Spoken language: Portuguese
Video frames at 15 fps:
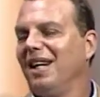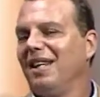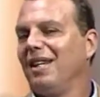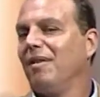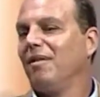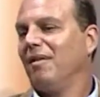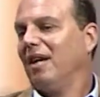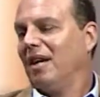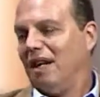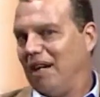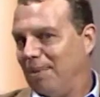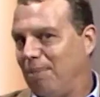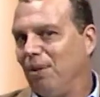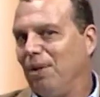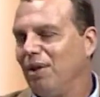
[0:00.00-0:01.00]
Então, é
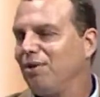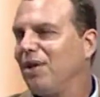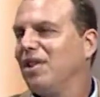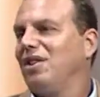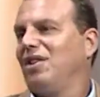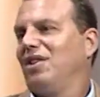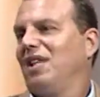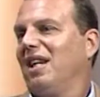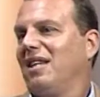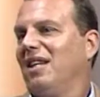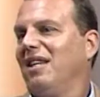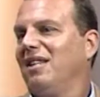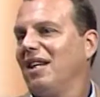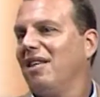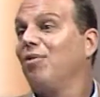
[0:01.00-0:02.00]
por isso que a gente está
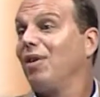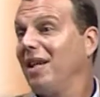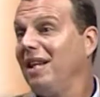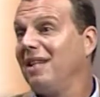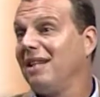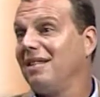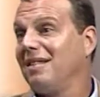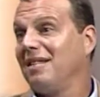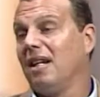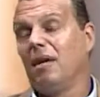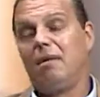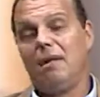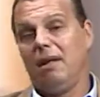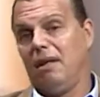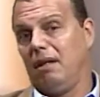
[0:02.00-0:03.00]
aqui já no quinta
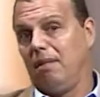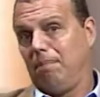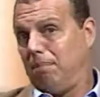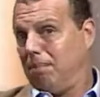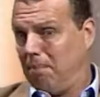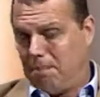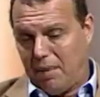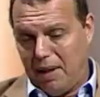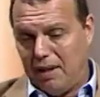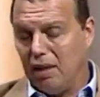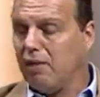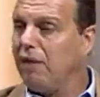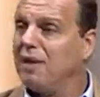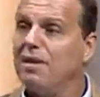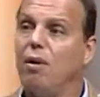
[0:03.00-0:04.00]
edição e
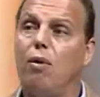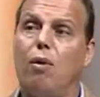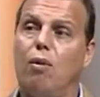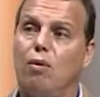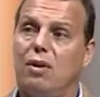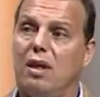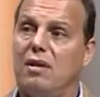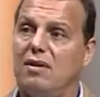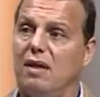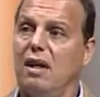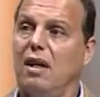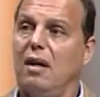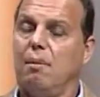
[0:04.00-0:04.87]
pretendo fazer outras,